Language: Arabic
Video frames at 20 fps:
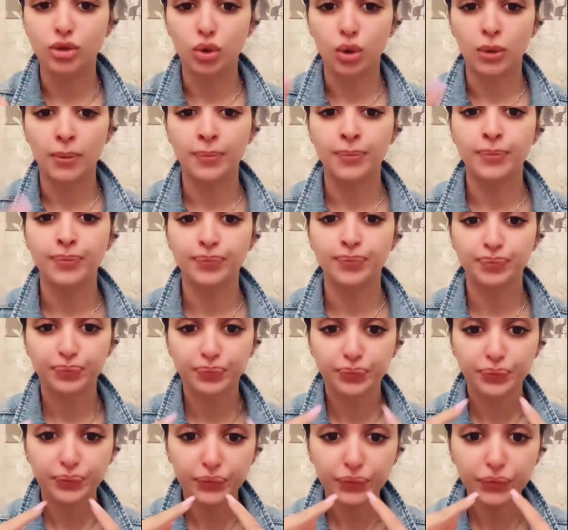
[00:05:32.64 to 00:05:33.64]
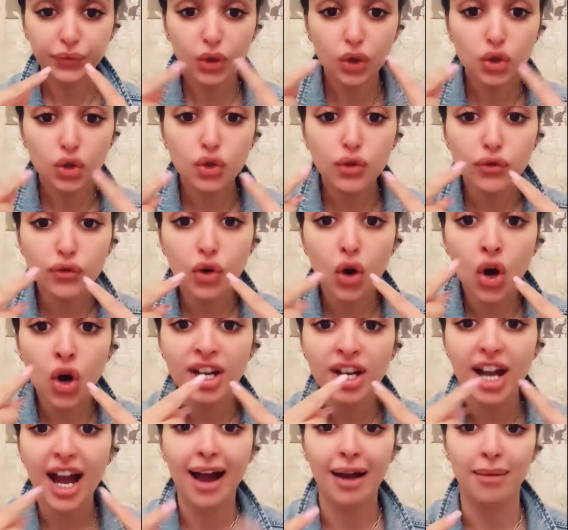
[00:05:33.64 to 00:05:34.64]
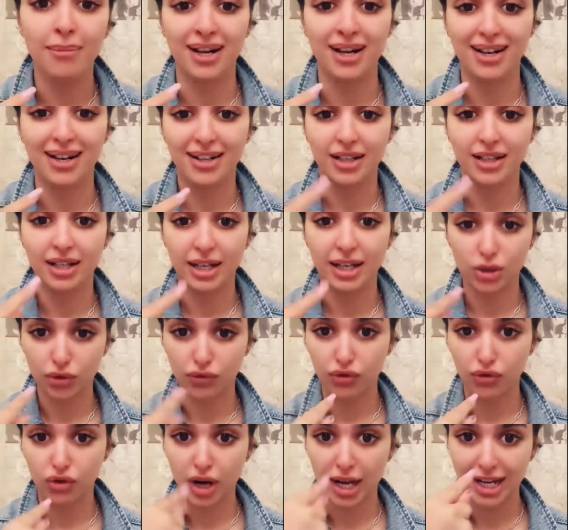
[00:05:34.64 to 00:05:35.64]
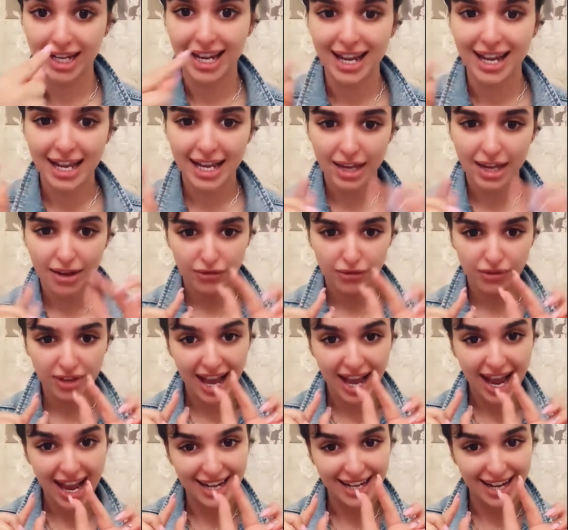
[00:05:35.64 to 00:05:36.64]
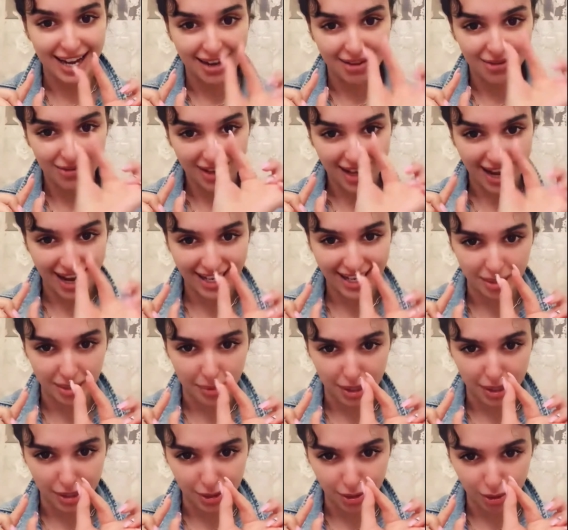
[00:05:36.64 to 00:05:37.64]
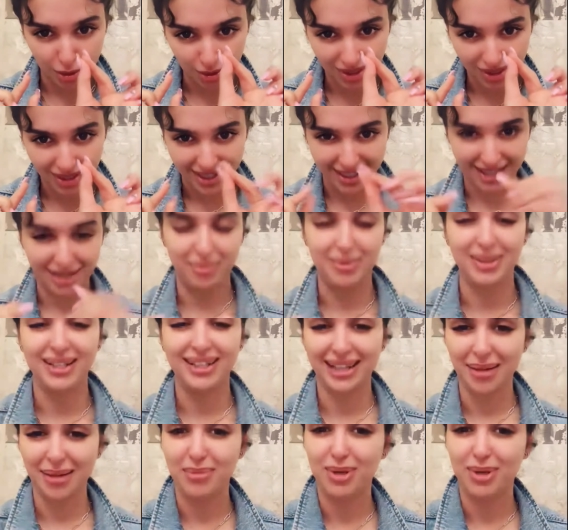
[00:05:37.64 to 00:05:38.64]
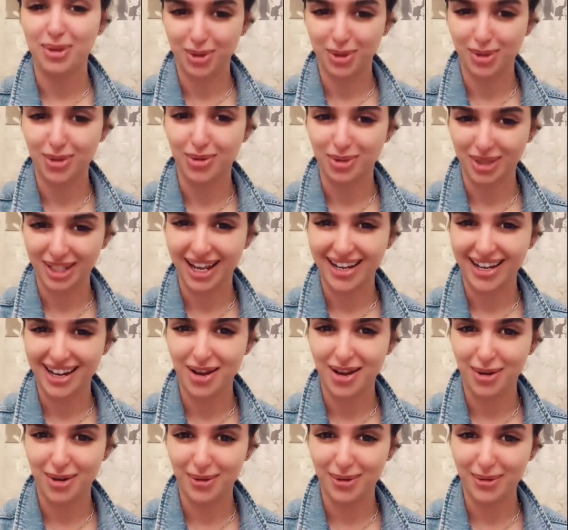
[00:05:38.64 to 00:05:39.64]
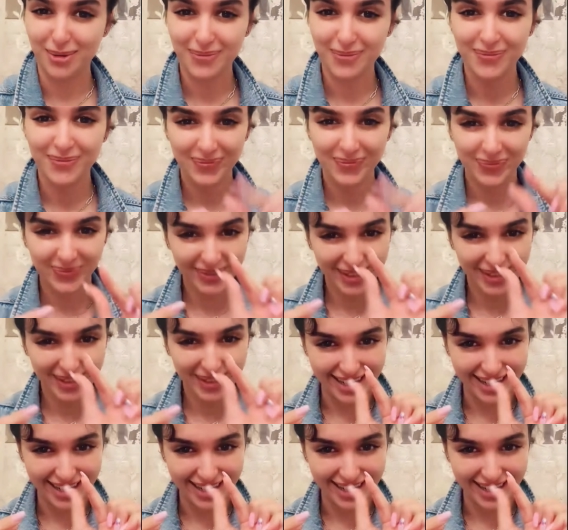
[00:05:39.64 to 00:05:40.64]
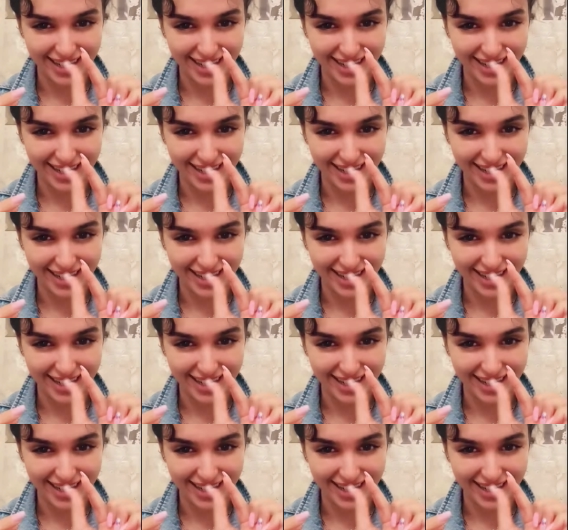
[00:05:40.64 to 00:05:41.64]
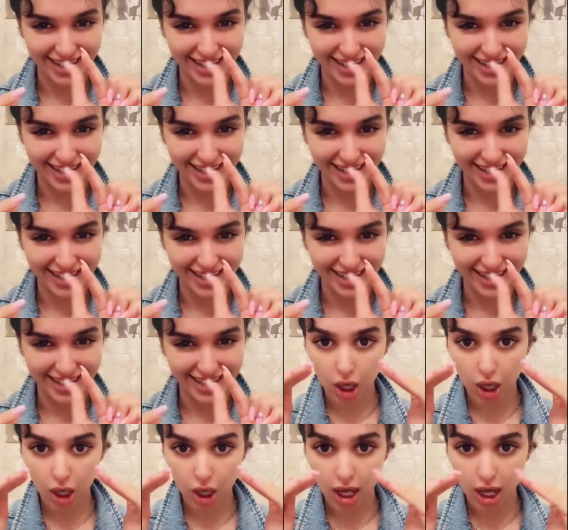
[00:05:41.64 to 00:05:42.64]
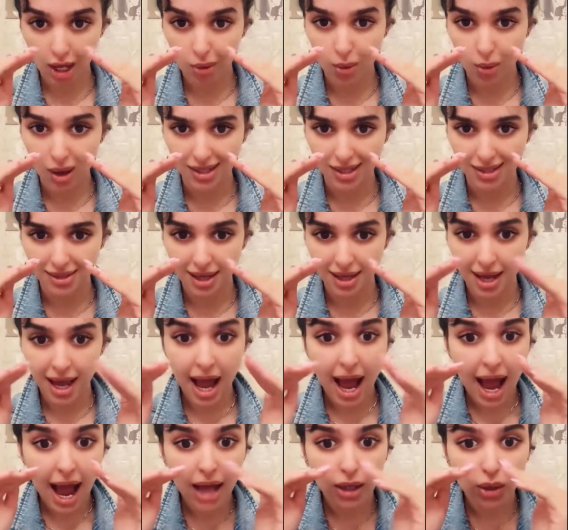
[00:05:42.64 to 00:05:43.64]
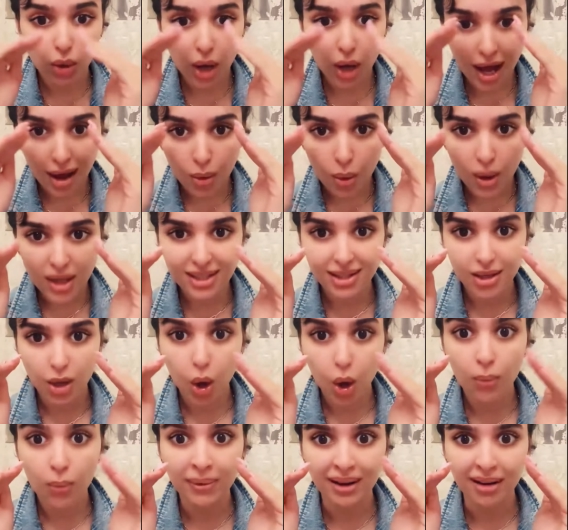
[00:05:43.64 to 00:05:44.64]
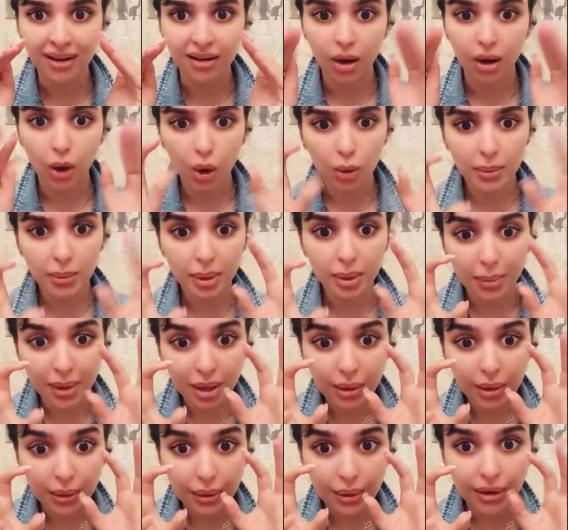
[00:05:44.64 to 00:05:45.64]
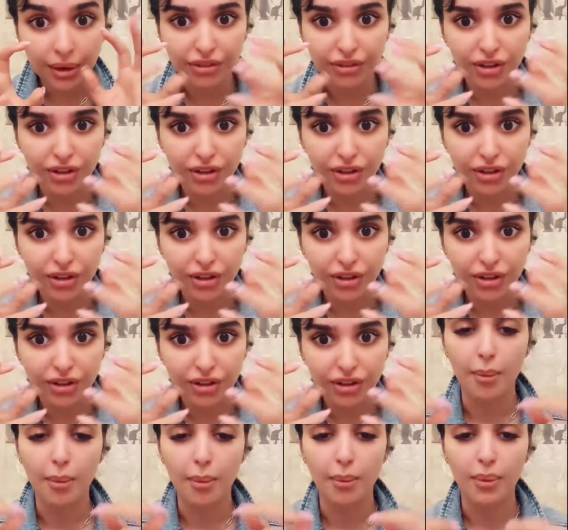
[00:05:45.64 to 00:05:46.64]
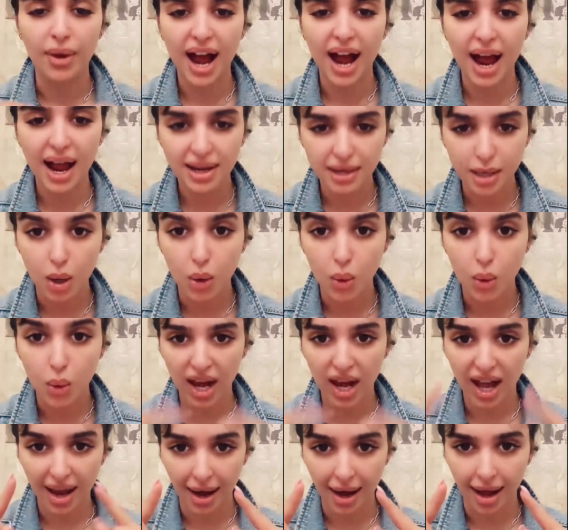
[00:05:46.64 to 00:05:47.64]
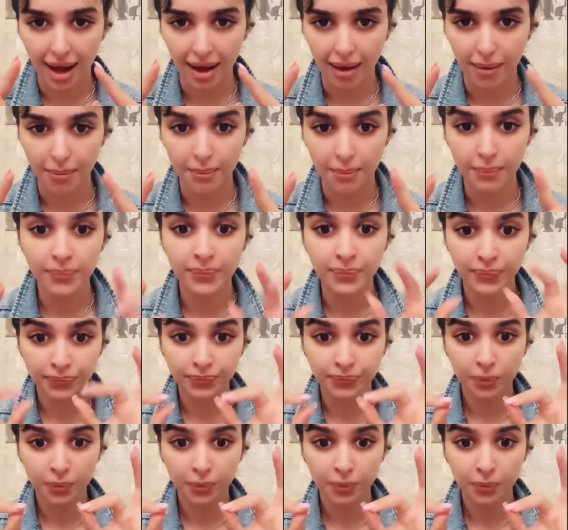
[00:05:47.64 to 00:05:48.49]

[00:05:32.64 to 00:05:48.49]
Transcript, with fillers: ركزوا شوفوا هون أحمر شوفوا هذه في هذا في هذا تبع الصوت اللي بيطلع منه صوتي انا الحلو هادي تمام وفي هذا الاقواس هذو الاقواس حمر حمر مره فيهم التهاب هذا هو الحلاقم